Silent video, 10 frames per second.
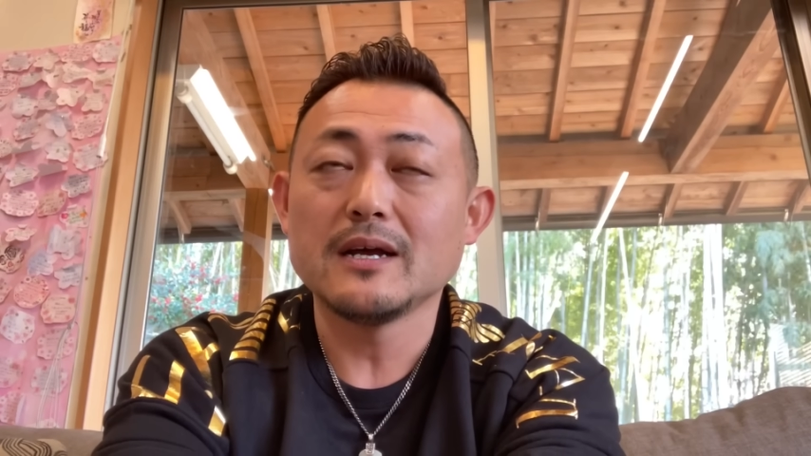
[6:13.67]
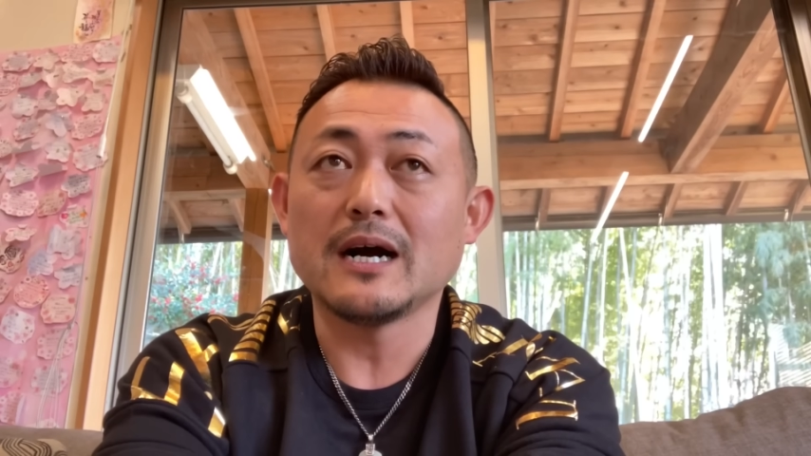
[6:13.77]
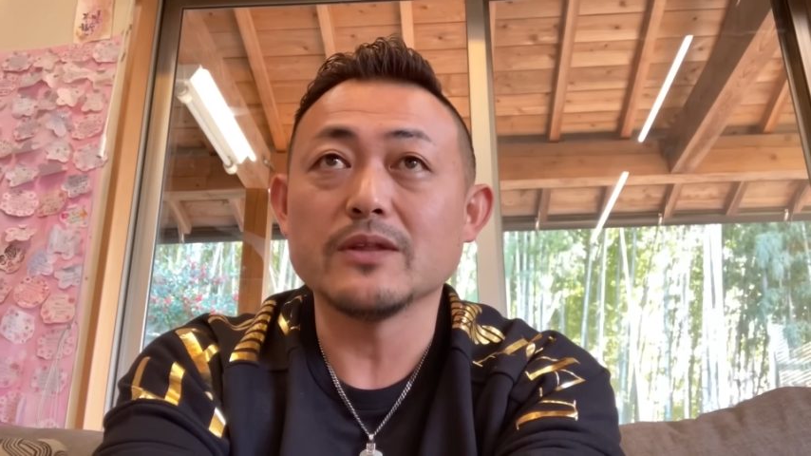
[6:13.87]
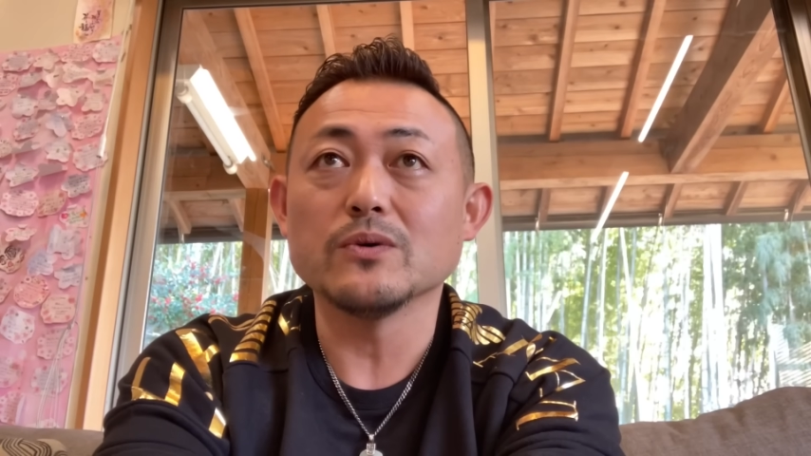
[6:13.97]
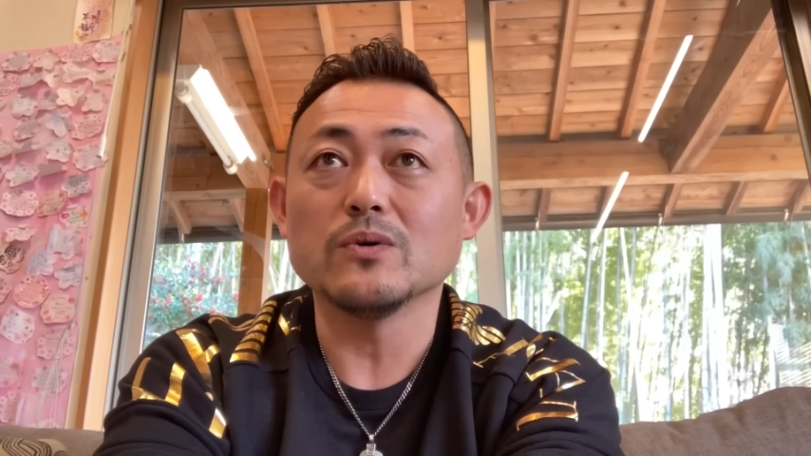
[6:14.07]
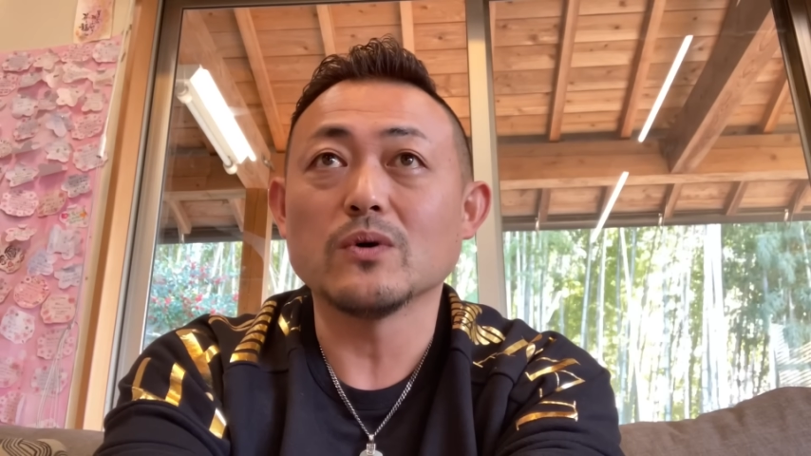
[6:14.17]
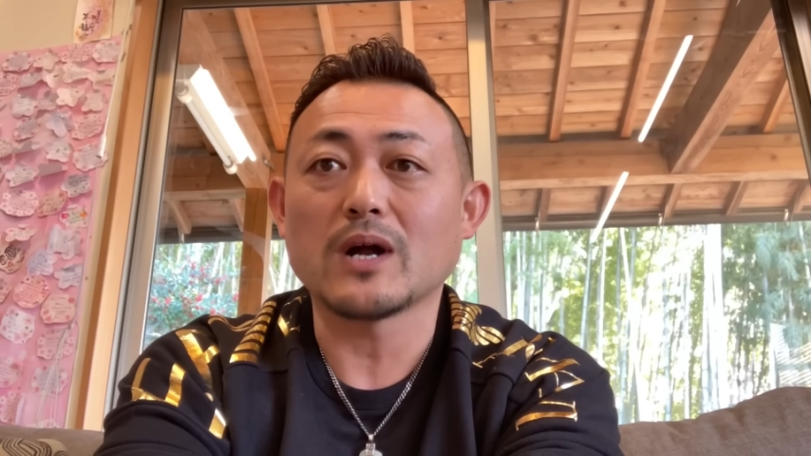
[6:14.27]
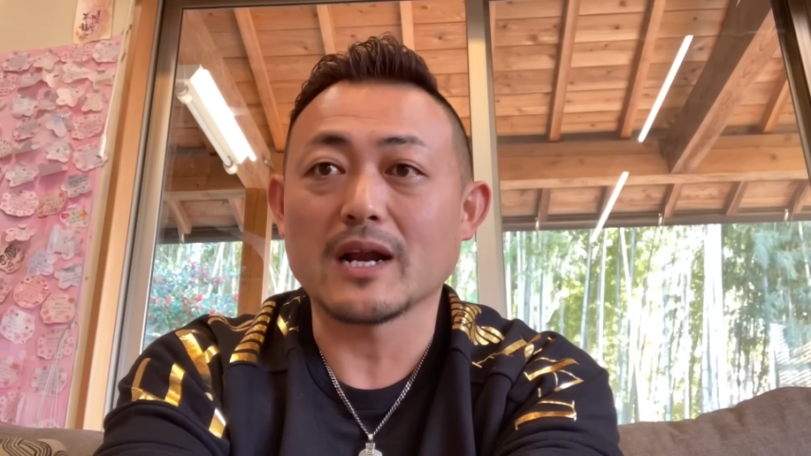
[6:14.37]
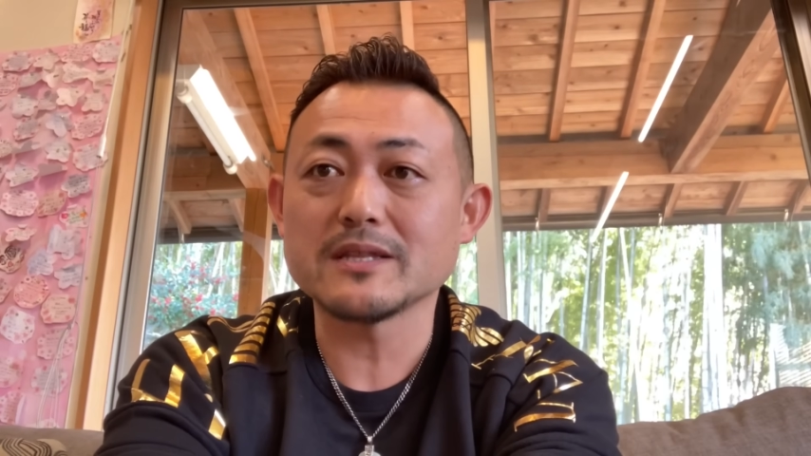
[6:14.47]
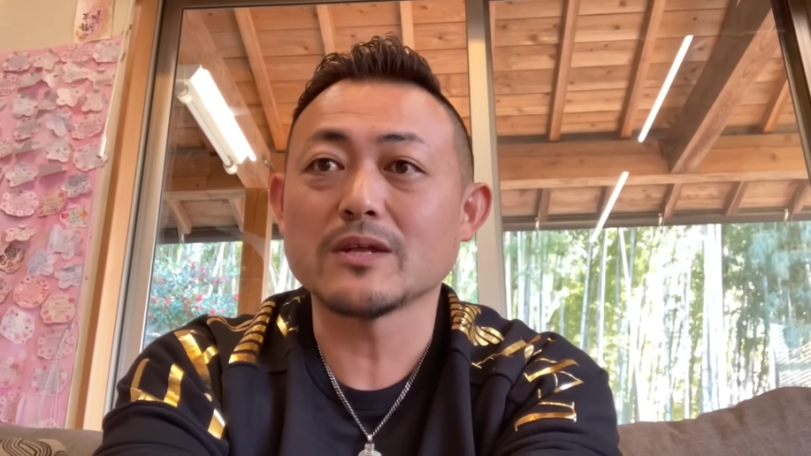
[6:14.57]
あの
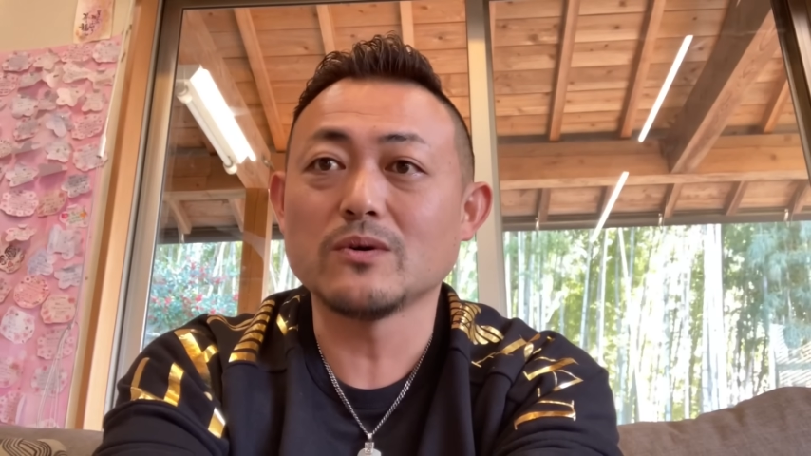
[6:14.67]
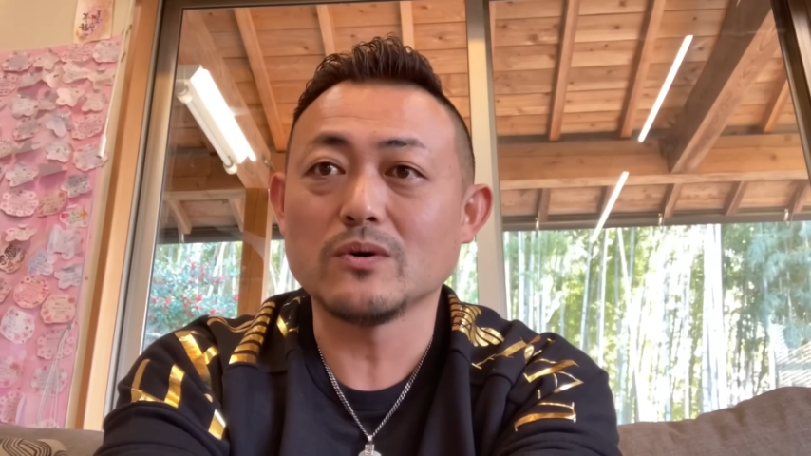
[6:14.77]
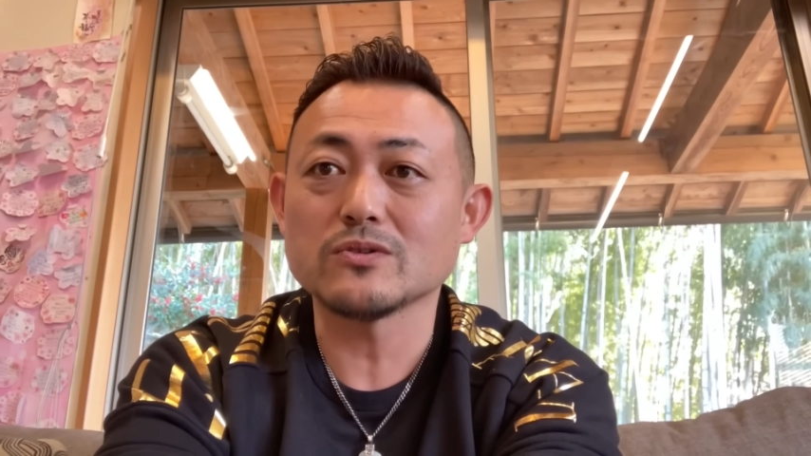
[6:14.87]
体の